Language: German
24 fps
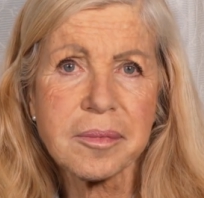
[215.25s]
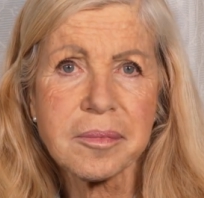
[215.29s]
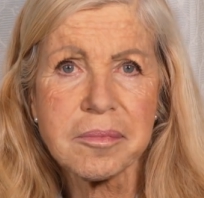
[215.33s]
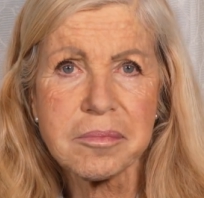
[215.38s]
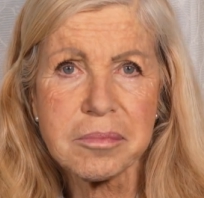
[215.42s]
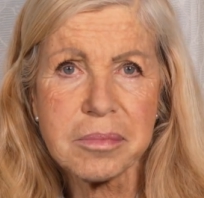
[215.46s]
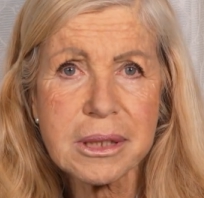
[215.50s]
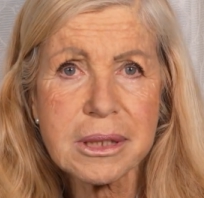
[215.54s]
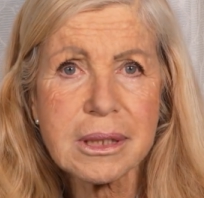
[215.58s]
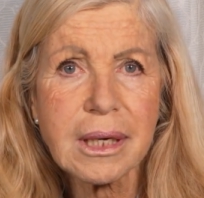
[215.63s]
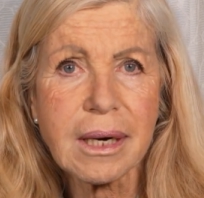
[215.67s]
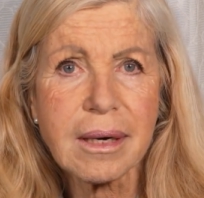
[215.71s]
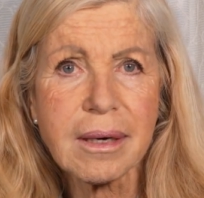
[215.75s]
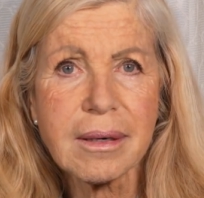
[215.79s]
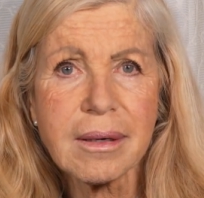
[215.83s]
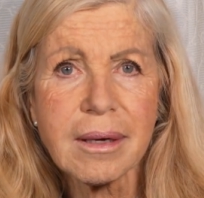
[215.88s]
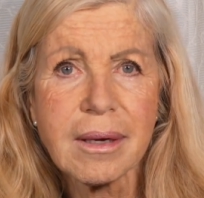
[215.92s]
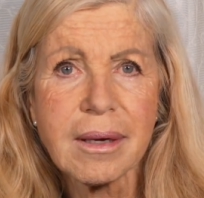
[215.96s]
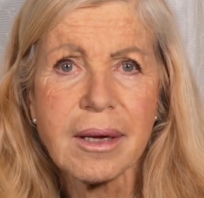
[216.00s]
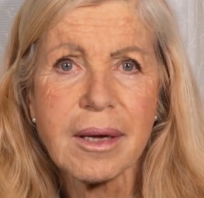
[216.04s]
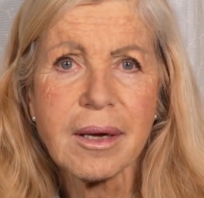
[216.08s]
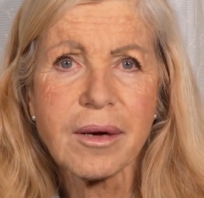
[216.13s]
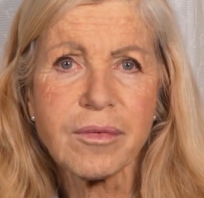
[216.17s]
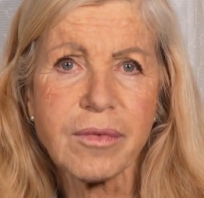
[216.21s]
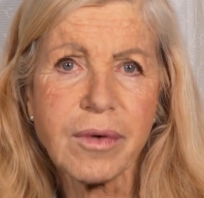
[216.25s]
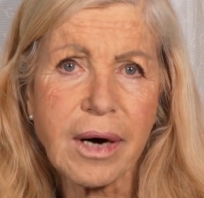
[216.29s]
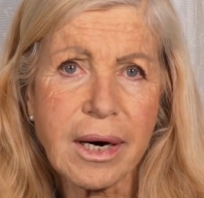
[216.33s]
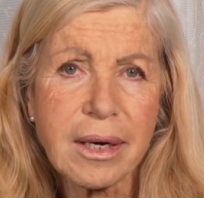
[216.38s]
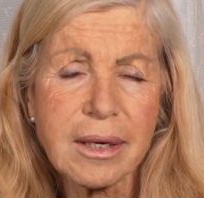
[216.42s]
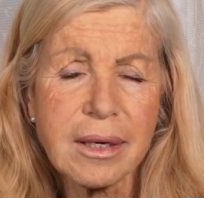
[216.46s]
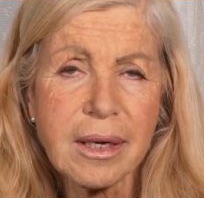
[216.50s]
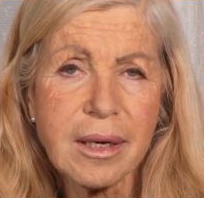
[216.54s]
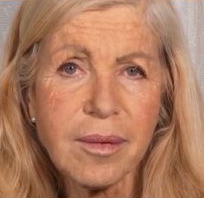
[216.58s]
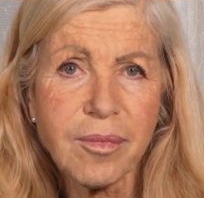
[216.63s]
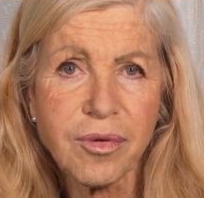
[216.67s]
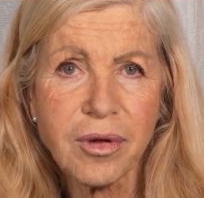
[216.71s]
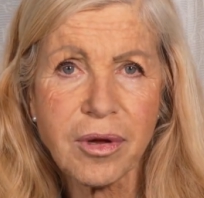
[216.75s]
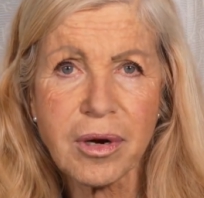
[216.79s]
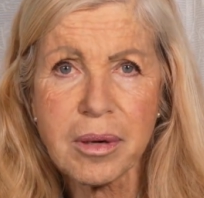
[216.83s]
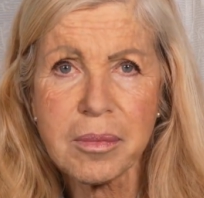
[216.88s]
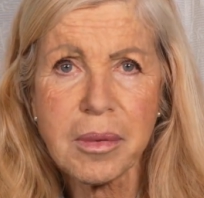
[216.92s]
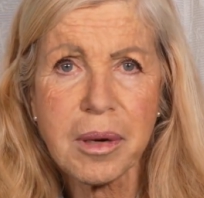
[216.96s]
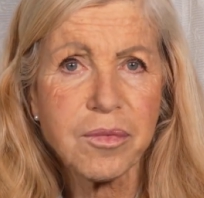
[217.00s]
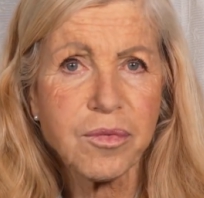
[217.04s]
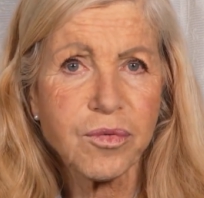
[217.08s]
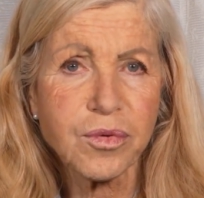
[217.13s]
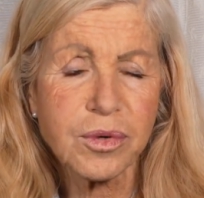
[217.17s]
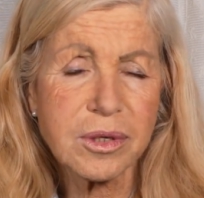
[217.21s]
bitter wahrnehmen, sondern
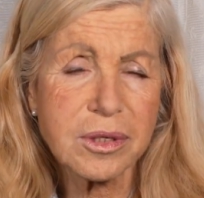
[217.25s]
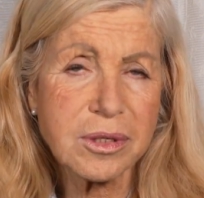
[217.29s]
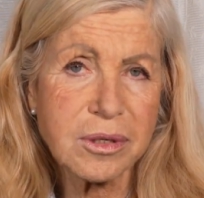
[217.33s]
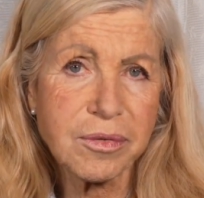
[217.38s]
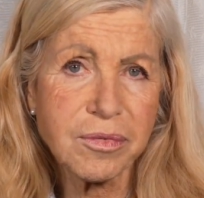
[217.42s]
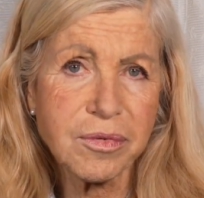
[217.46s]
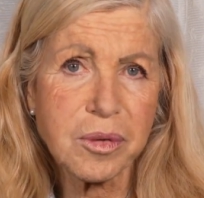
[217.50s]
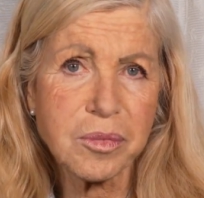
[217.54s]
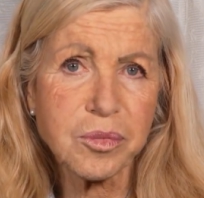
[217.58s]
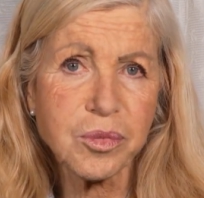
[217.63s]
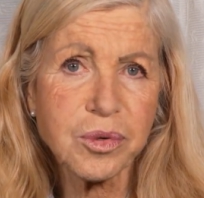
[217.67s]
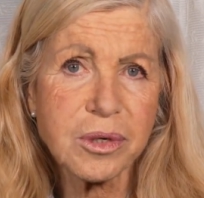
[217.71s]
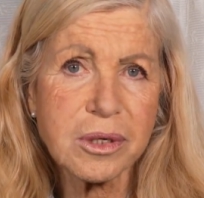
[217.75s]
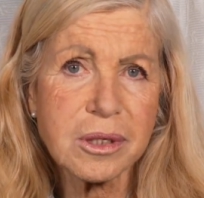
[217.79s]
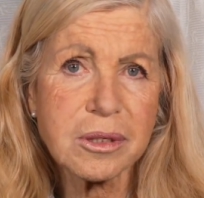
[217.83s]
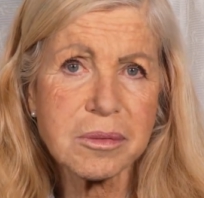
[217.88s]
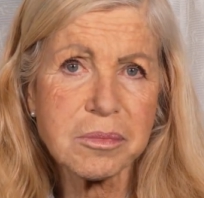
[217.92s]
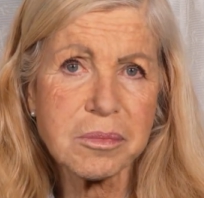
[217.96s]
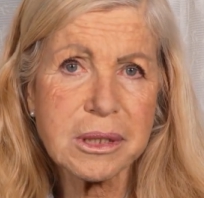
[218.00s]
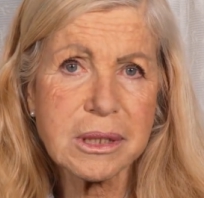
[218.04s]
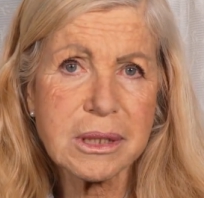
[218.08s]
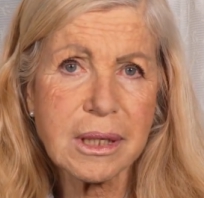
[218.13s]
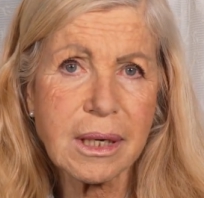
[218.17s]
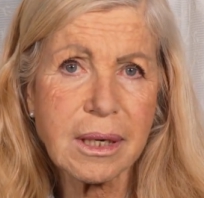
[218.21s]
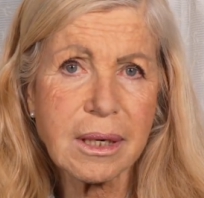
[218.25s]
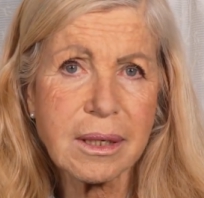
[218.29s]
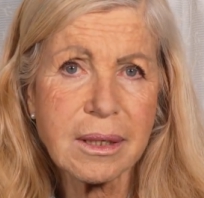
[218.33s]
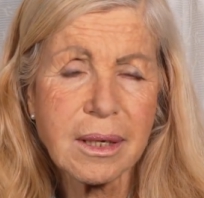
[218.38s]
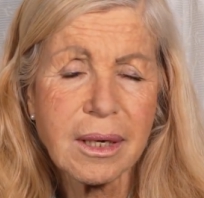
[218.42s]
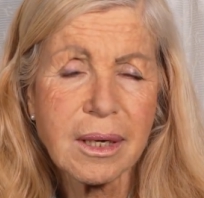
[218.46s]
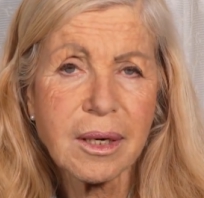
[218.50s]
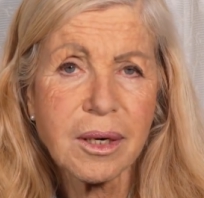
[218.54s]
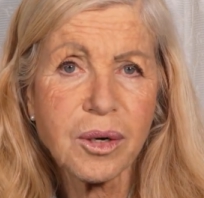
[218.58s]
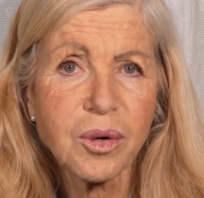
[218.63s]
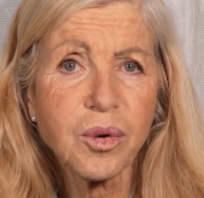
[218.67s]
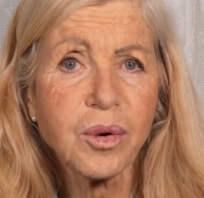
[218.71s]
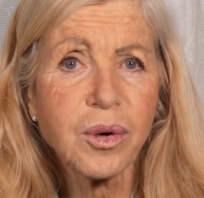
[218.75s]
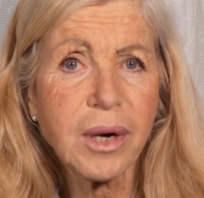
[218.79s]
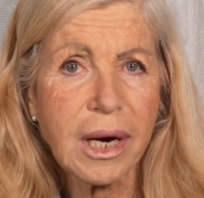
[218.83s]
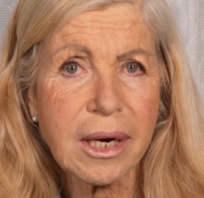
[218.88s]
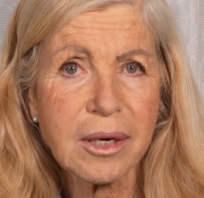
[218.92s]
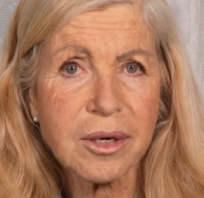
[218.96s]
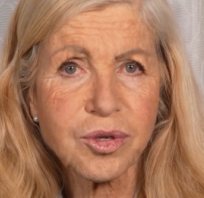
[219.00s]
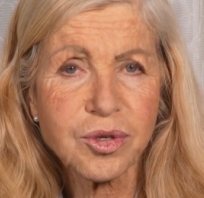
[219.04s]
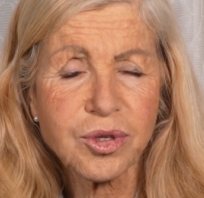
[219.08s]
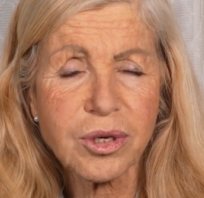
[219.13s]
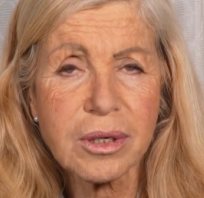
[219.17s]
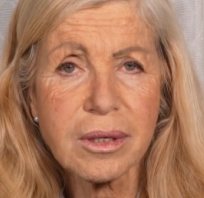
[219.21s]
man würde sie vermutlich mit der
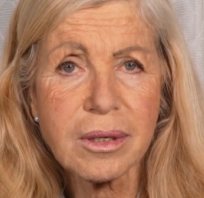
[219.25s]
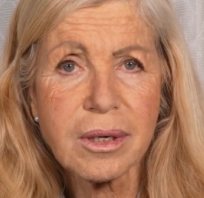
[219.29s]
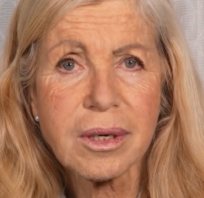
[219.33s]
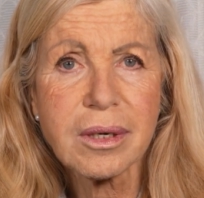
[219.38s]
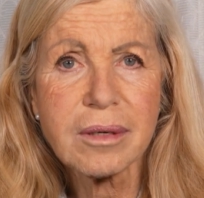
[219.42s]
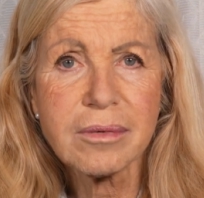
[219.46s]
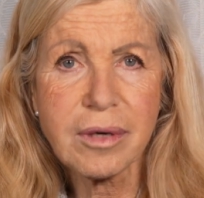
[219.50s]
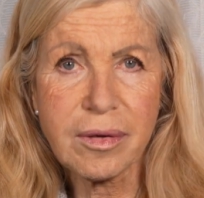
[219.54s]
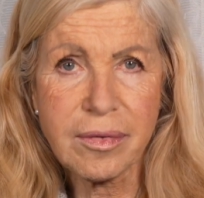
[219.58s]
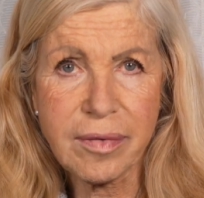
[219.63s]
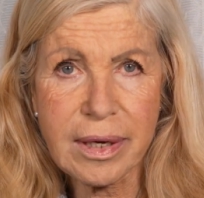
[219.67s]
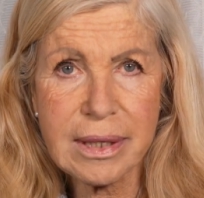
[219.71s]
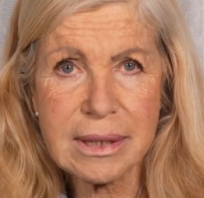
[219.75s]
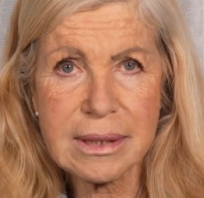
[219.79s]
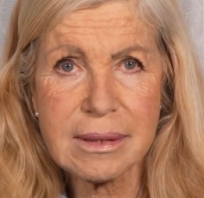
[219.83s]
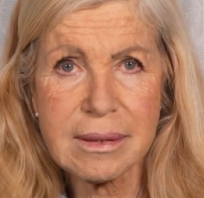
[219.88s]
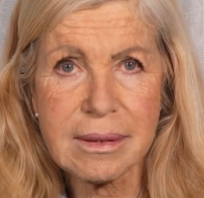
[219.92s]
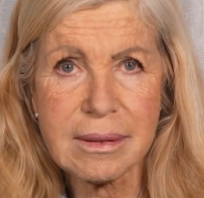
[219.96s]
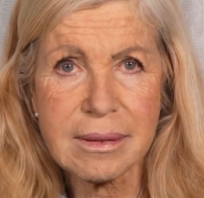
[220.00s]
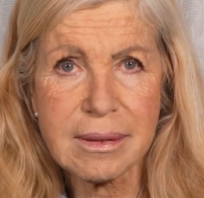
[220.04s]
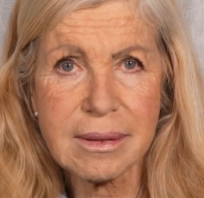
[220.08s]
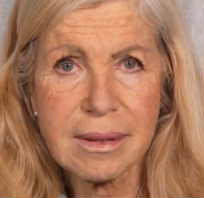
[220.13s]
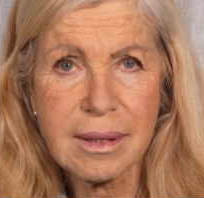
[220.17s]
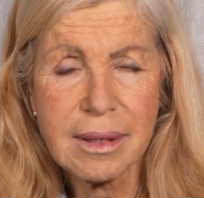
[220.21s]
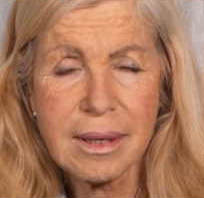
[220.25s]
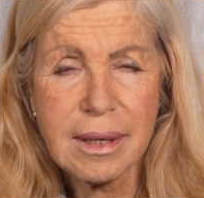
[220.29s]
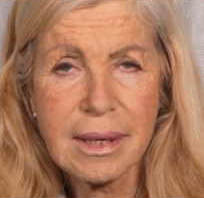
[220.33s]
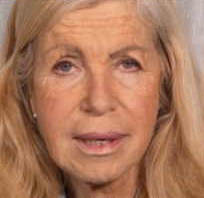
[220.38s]
Orange verwechseln.